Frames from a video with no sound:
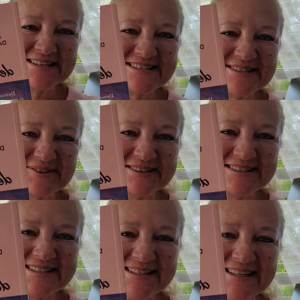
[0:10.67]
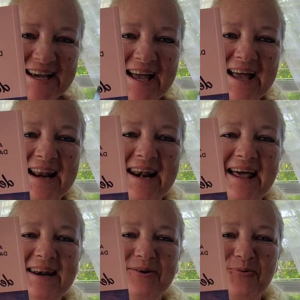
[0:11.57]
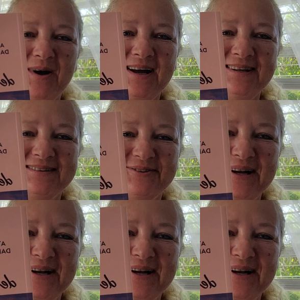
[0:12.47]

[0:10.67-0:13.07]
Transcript: est sorti, La loi de